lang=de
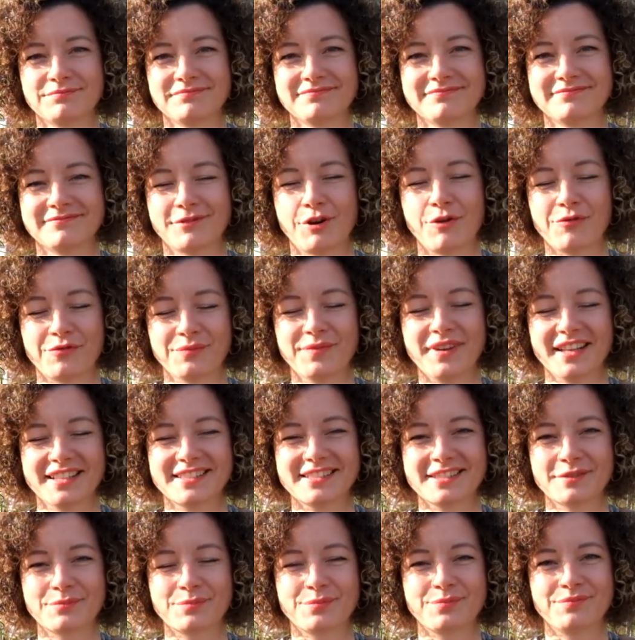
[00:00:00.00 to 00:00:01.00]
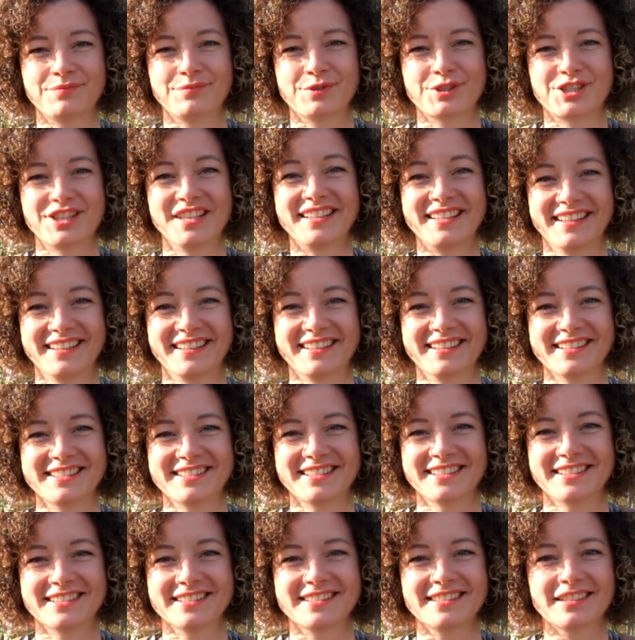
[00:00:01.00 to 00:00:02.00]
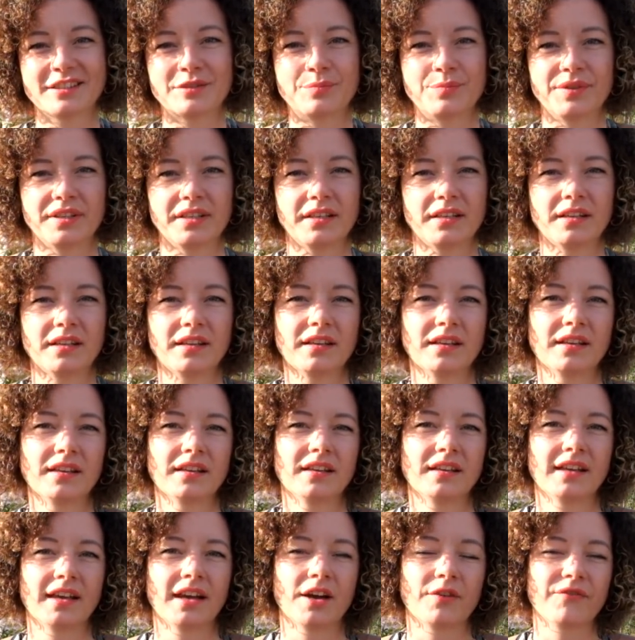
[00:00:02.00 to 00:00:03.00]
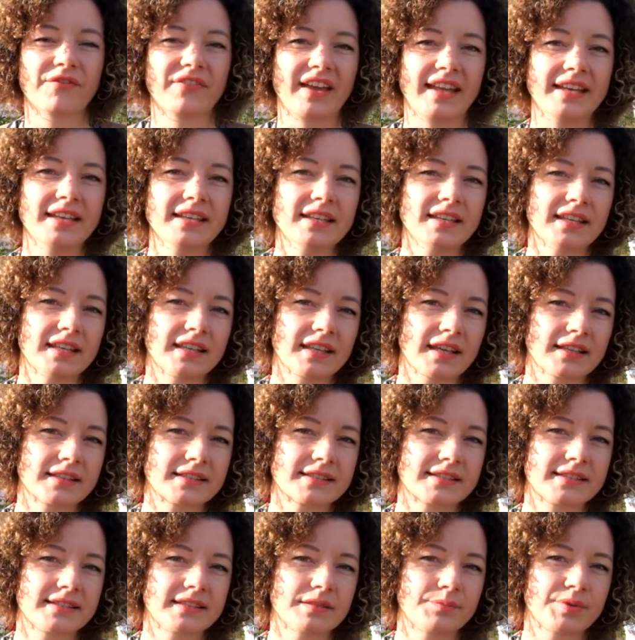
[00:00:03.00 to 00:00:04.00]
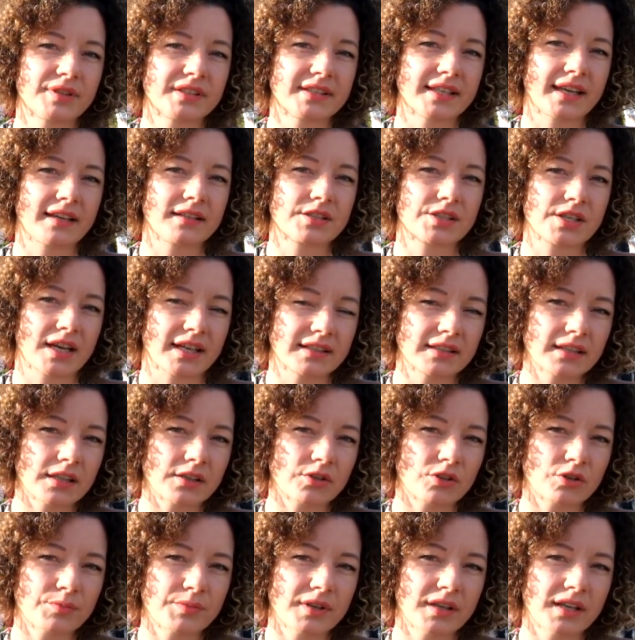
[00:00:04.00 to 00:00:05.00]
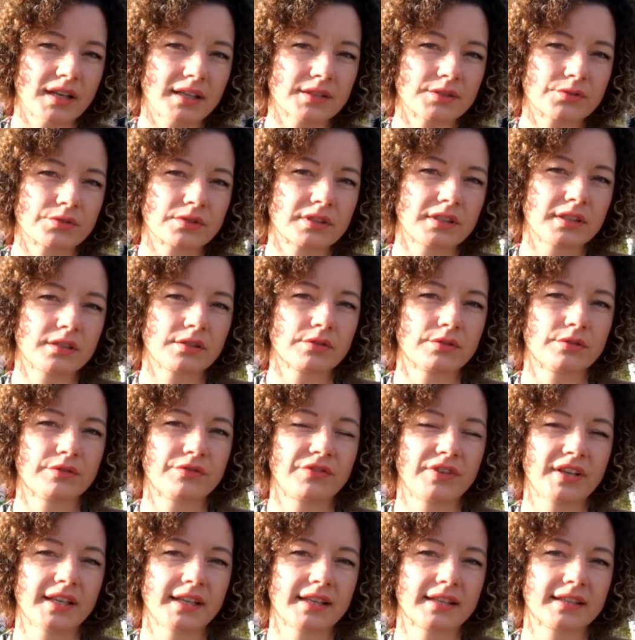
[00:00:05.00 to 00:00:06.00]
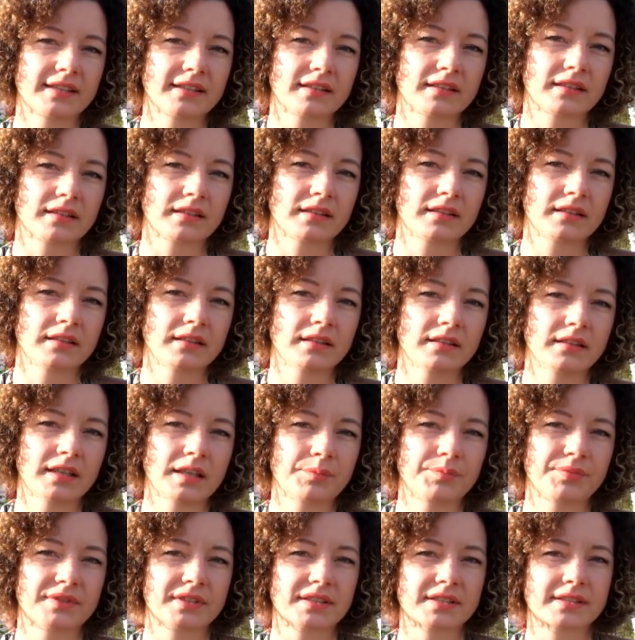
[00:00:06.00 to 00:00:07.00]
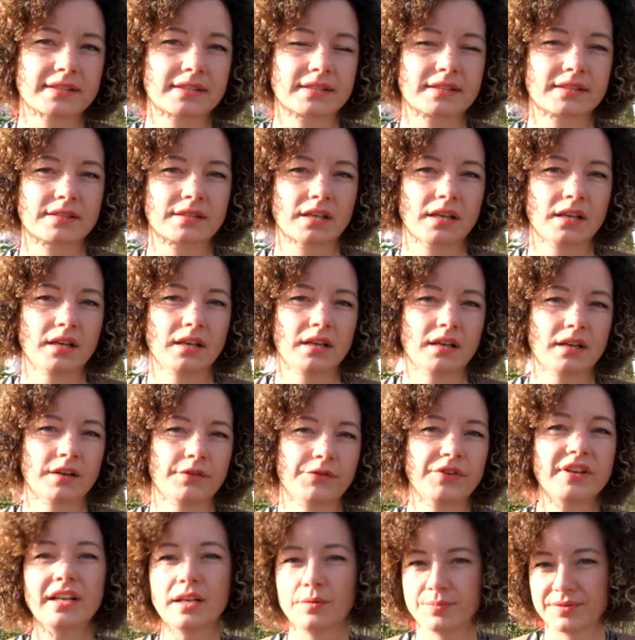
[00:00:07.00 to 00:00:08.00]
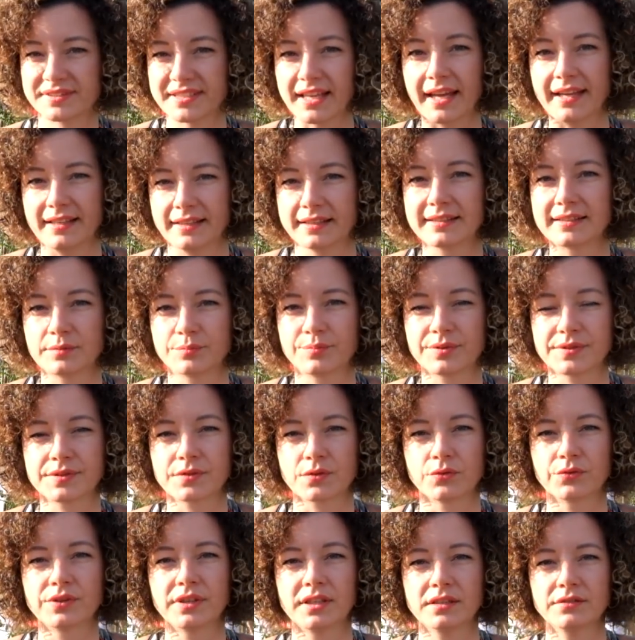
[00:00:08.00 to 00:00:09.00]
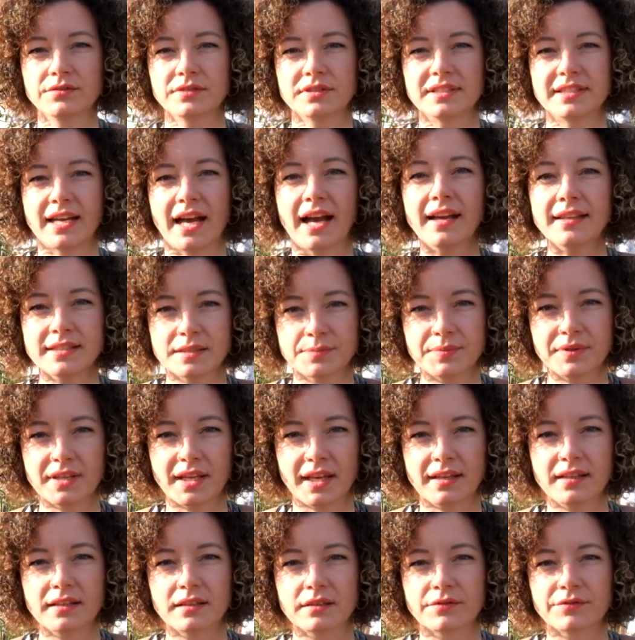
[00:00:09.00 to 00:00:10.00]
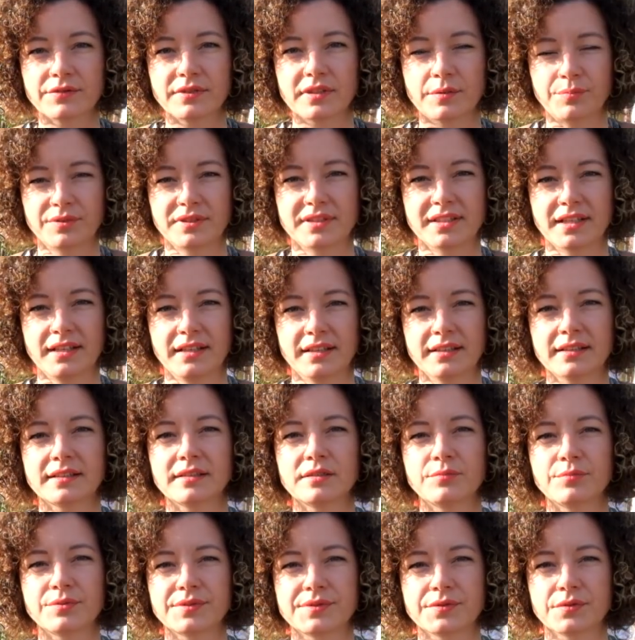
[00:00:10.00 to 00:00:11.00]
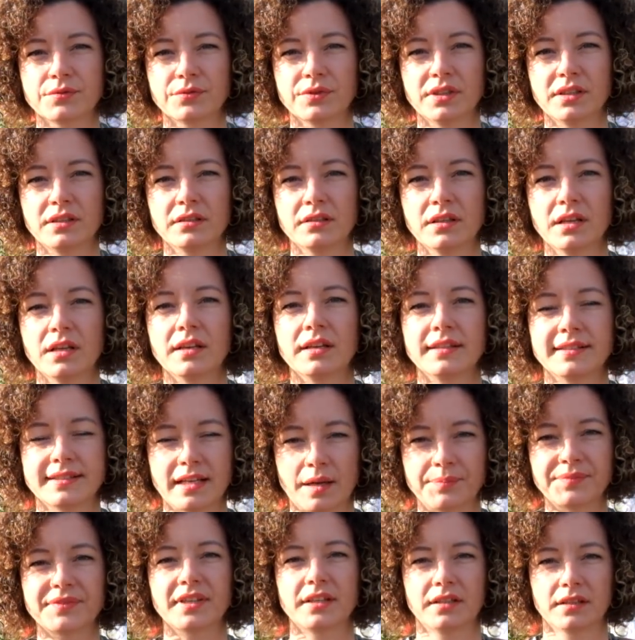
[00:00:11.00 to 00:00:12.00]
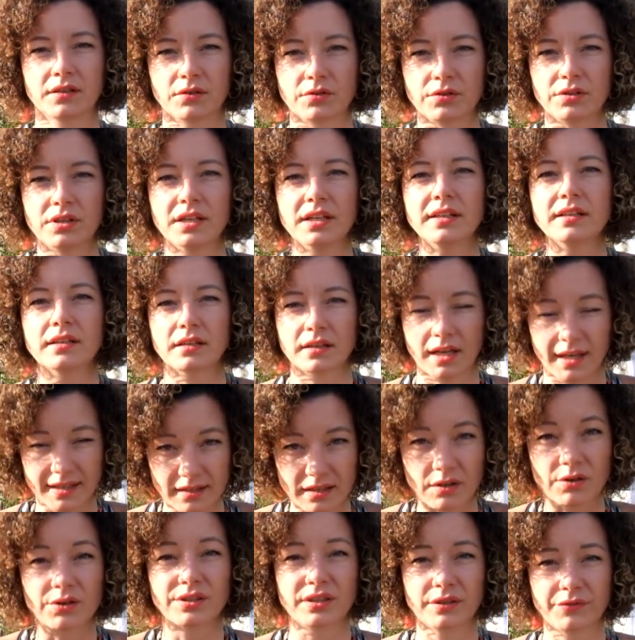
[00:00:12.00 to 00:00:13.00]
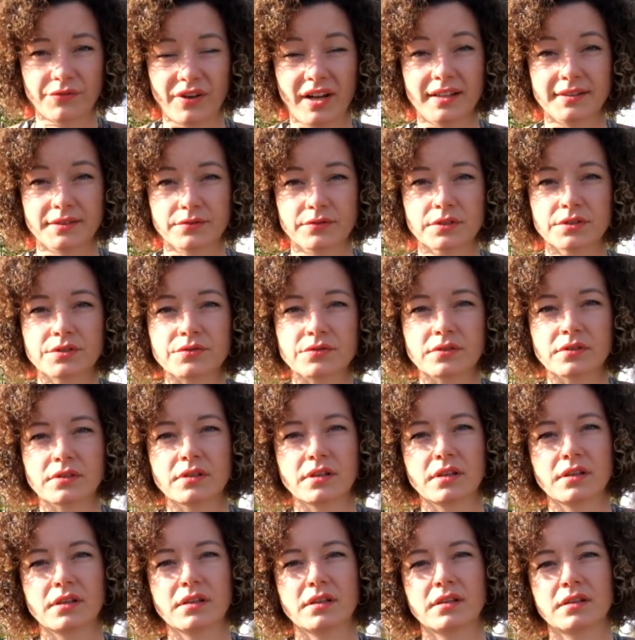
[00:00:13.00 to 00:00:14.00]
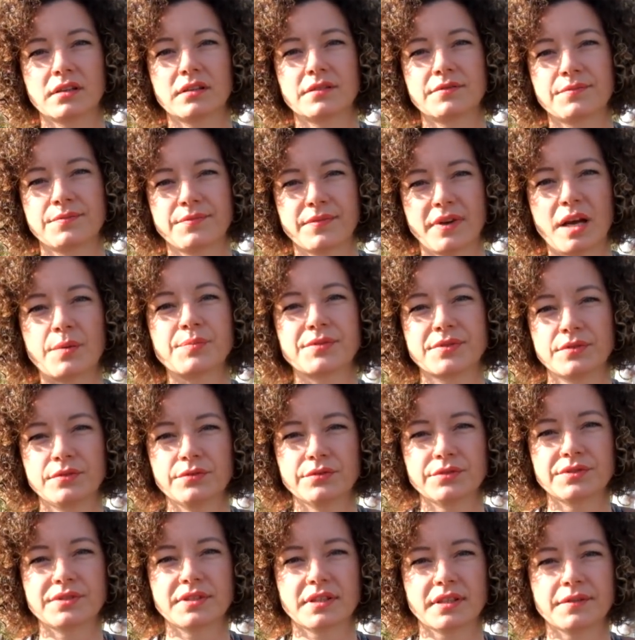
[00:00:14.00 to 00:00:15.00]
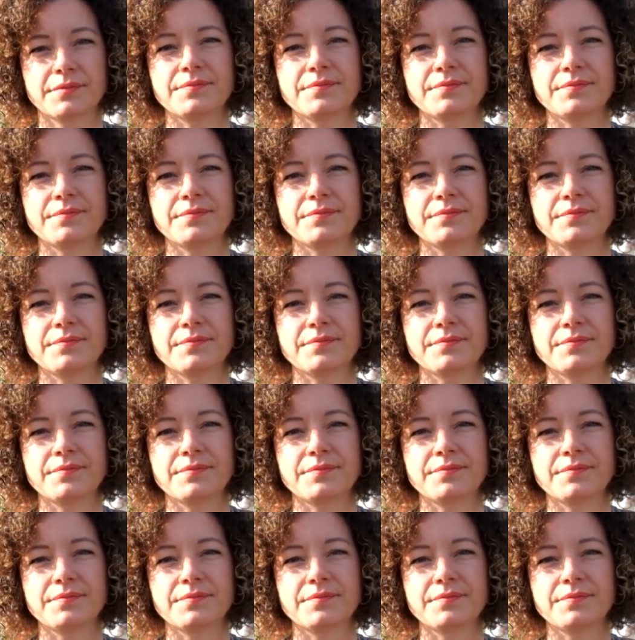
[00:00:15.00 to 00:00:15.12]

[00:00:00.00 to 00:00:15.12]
offenherzig bestätigen, dass ich das nicht bin. Wenn jetzt die Partei Schaden genommen hat durch die Konflikte, dann gibt es viele beteiligte Personen. Und ja, ich bin eine der, der beteiligten Personen. Ich habe da eine Rolle, eine, eine, auch eine Verantwortung. Absolut, ja.